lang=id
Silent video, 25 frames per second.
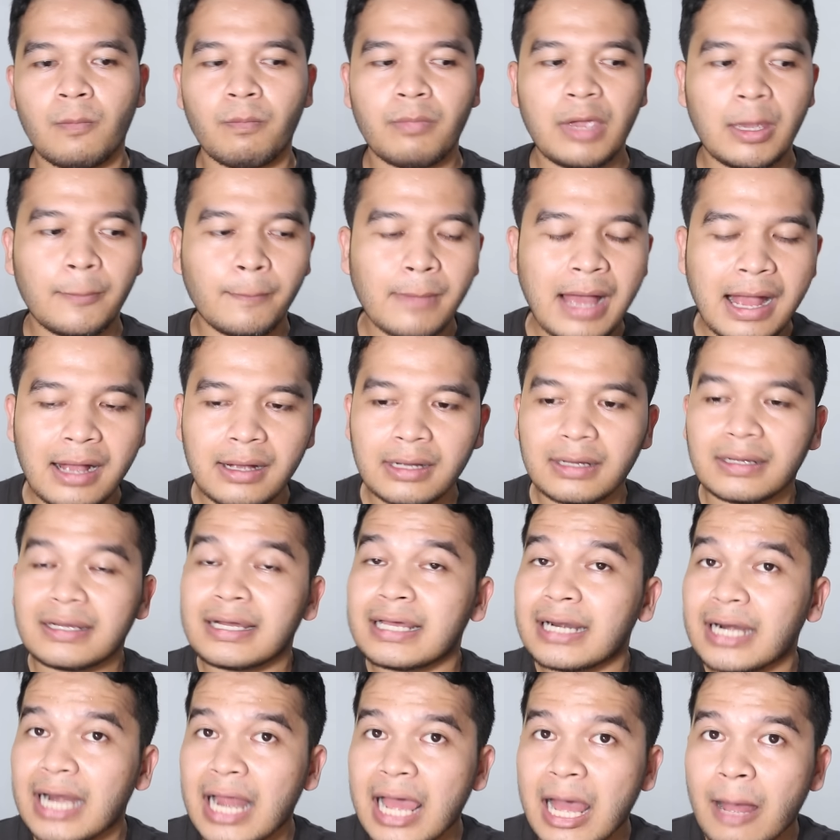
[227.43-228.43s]

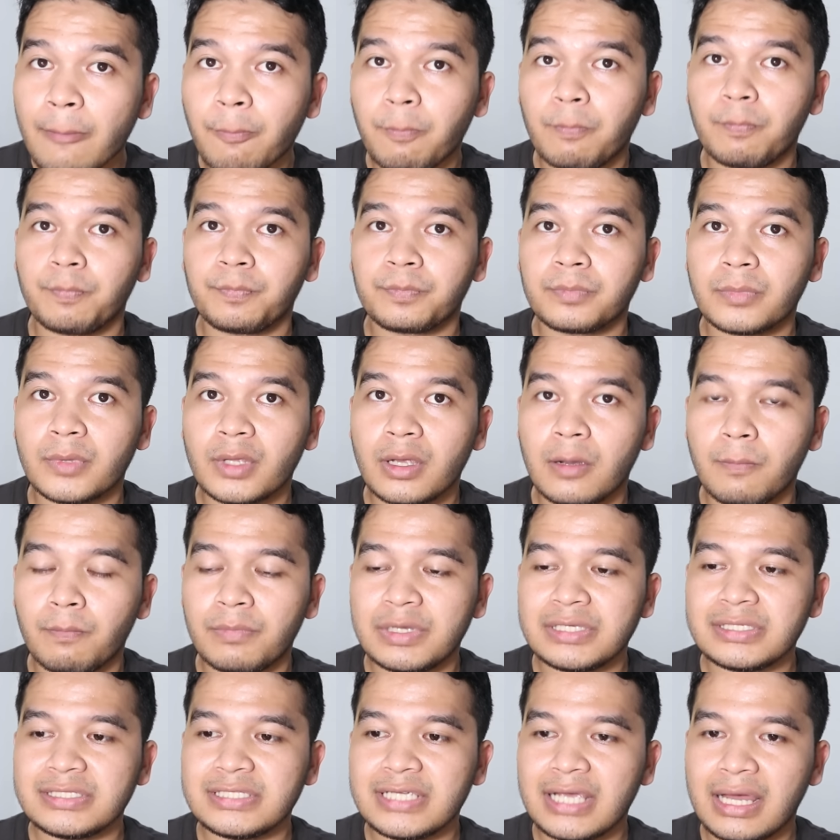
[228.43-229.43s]
memang kerap
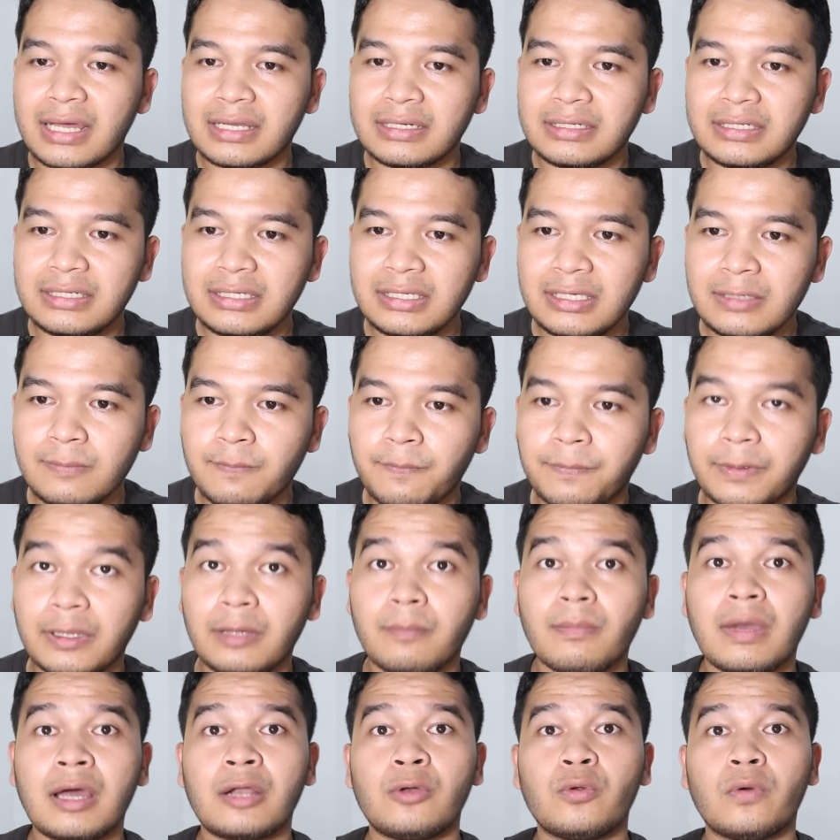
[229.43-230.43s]
menjadi
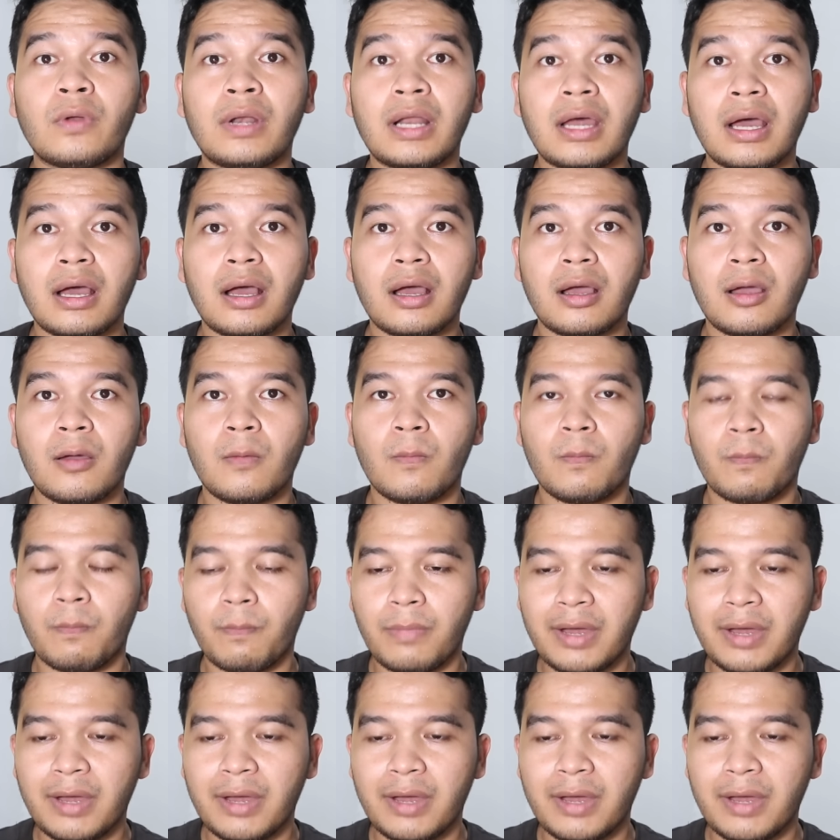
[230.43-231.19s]
primadona